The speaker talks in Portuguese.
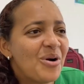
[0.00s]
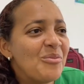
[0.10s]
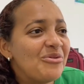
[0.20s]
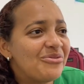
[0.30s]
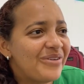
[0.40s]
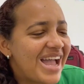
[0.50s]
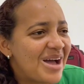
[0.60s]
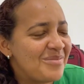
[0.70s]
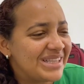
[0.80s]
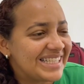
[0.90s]
como
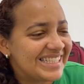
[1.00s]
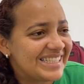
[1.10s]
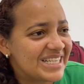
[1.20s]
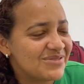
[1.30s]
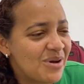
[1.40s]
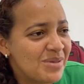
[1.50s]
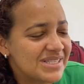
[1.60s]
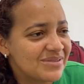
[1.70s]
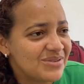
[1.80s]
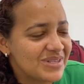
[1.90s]
ferramenta de
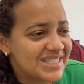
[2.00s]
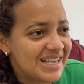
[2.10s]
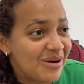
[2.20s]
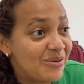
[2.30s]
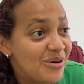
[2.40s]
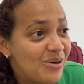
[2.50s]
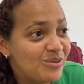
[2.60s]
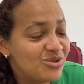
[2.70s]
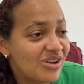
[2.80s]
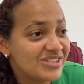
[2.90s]
transformação social.
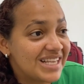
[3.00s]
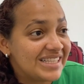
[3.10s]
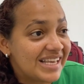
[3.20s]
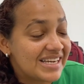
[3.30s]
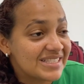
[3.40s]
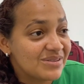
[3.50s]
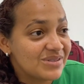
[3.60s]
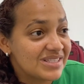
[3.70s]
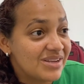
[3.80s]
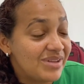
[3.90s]
Os Jogos da Integração
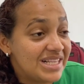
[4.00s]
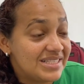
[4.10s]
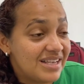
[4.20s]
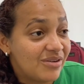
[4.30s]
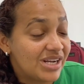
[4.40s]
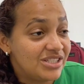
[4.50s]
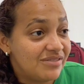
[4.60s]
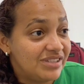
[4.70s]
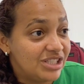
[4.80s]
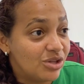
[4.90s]
Social iniciam agora
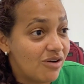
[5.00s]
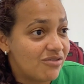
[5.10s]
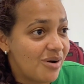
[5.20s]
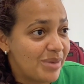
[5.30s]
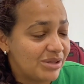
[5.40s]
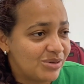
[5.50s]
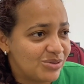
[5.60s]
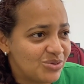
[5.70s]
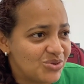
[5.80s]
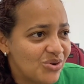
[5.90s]
dia 29 com a abertura
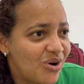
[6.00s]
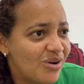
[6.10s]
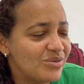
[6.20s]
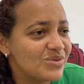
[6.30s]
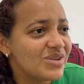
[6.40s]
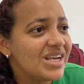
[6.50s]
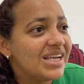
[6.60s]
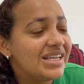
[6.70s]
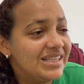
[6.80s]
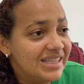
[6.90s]
dos Jogos.
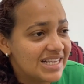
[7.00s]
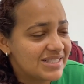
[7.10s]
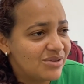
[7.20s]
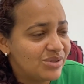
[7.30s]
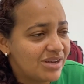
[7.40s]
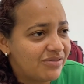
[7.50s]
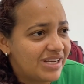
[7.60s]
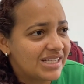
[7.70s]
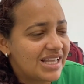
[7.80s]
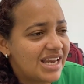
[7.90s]
Na
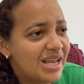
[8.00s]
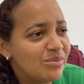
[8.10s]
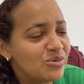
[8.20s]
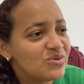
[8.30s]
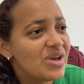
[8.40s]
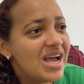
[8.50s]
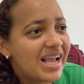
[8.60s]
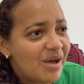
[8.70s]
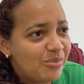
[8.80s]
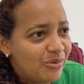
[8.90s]
segunda-feira teremos
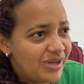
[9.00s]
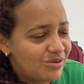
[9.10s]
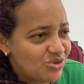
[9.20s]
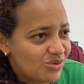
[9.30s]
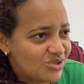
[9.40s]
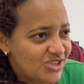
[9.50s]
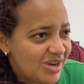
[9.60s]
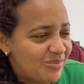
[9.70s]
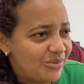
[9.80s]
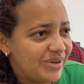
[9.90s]
capoeira, jogos de
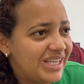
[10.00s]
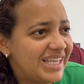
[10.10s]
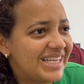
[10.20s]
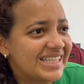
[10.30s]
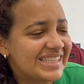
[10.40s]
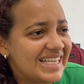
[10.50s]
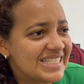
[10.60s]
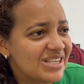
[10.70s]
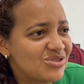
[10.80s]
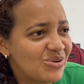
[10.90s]
capoeira,
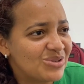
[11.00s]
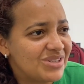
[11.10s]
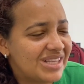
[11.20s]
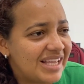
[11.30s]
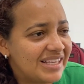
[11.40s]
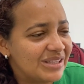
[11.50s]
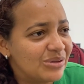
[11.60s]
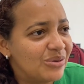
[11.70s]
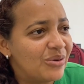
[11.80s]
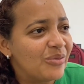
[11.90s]
terça, jogos de
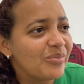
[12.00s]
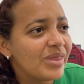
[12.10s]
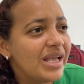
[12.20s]
taekwondo